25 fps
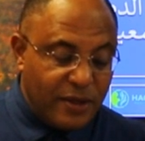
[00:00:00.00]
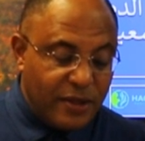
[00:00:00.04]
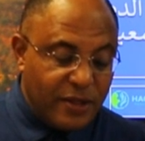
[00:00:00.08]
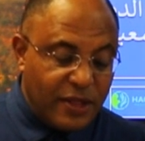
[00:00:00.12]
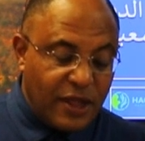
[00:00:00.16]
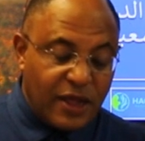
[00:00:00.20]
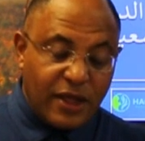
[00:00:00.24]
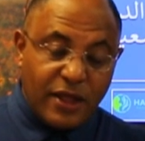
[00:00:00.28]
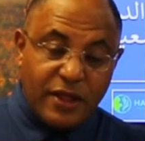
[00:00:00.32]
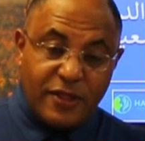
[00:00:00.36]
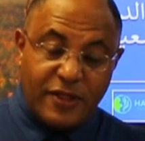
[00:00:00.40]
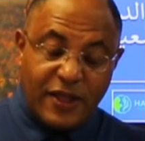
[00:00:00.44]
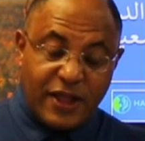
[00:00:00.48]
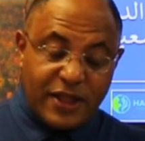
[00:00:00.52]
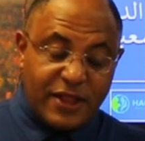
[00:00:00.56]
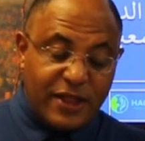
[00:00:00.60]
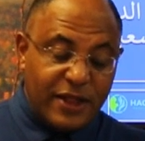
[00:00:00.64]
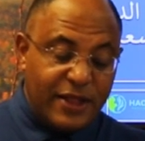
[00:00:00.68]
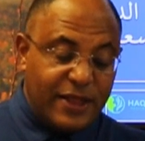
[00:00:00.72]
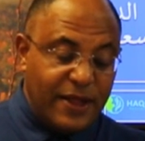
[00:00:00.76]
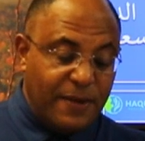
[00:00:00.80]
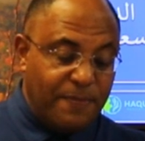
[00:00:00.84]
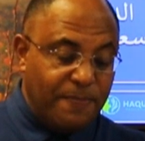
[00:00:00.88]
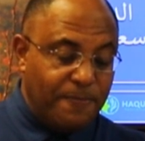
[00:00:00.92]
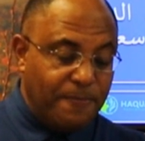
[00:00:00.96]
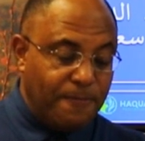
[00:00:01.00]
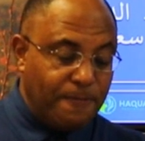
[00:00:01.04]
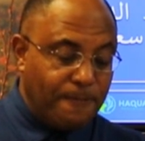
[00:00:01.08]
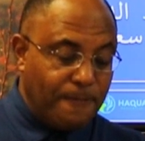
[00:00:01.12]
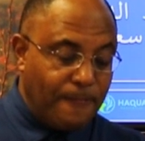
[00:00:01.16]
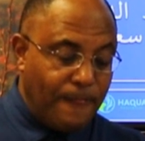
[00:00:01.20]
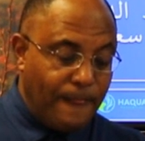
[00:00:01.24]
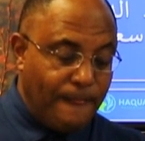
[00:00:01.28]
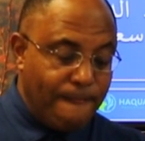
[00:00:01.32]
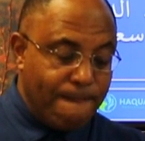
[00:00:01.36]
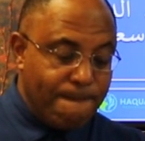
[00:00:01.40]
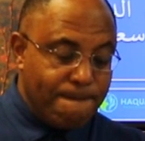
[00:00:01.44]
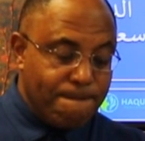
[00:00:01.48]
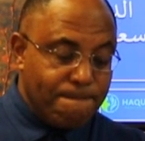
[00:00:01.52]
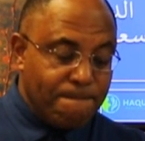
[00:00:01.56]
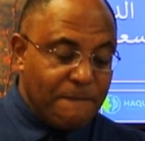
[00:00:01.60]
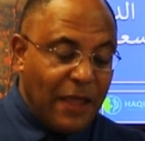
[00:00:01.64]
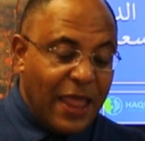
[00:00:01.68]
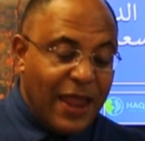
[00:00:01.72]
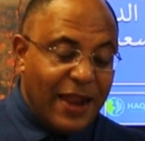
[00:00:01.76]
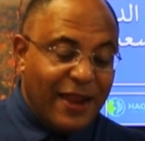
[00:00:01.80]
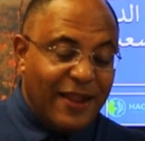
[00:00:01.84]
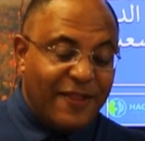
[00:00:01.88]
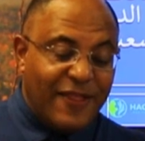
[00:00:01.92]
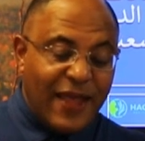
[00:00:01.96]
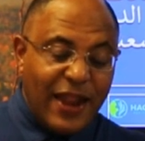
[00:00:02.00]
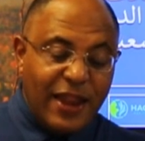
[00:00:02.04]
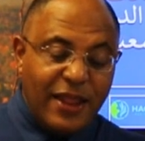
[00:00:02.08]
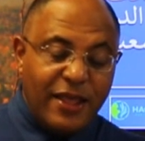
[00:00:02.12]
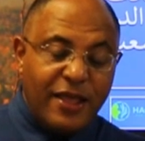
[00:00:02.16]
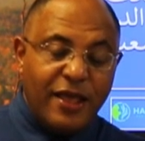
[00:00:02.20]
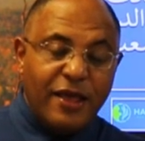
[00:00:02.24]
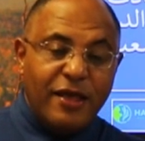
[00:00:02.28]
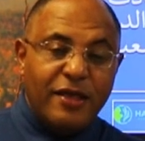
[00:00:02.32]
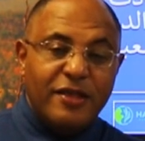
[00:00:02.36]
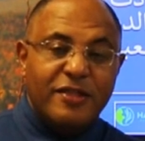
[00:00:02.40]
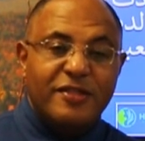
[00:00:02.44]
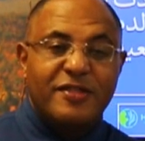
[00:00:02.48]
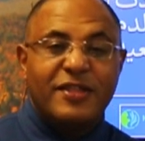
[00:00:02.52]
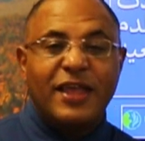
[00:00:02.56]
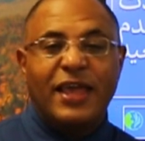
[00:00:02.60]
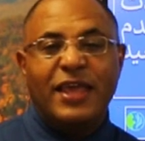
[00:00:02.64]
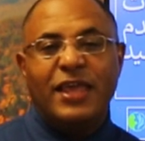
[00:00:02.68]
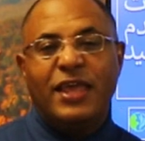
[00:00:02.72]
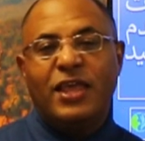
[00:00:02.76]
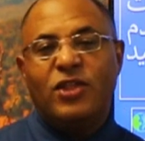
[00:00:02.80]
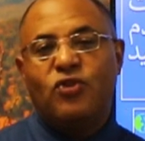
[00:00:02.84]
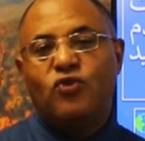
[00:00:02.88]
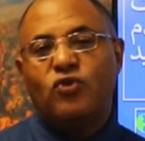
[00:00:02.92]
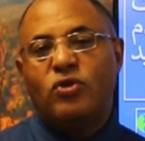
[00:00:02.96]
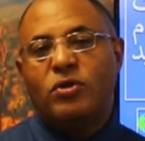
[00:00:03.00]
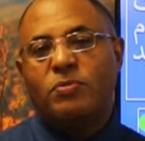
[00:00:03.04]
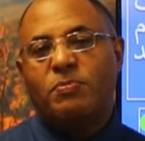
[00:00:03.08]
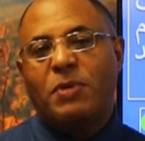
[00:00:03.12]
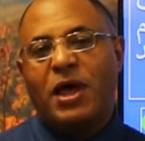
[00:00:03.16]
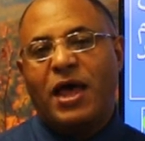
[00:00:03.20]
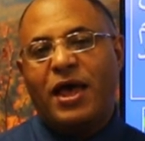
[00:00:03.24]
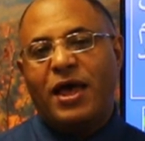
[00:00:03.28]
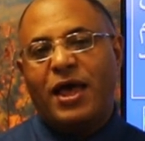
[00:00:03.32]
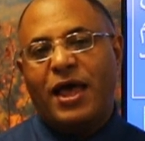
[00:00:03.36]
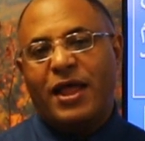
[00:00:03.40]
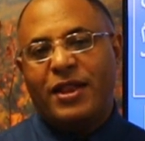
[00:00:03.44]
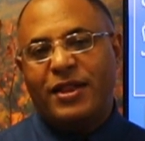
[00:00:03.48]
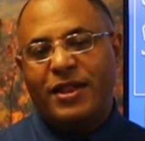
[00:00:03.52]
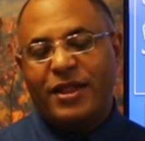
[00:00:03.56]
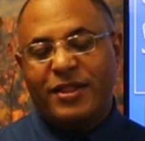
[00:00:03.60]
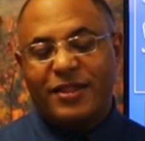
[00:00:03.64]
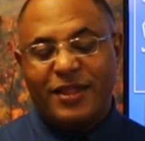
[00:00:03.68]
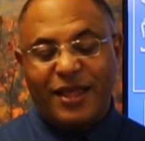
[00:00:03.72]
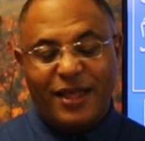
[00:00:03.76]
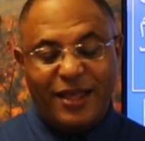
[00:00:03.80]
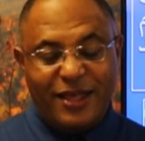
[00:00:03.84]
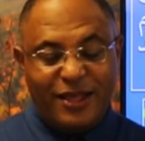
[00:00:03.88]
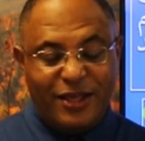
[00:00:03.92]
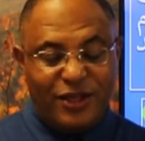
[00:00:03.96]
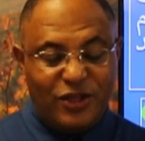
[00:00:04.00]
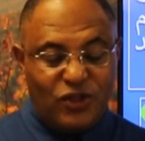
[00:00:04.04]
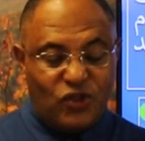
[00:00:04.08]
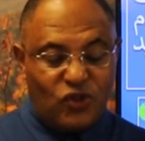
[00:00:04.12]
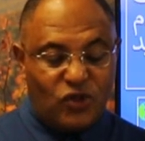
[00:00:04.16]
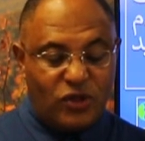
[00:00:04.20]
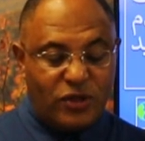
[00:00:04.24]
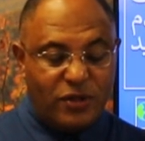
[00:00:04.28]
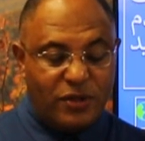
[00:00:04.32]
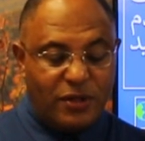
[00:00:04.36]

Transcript: ضغط الدم لذلك سعيد مع النتائج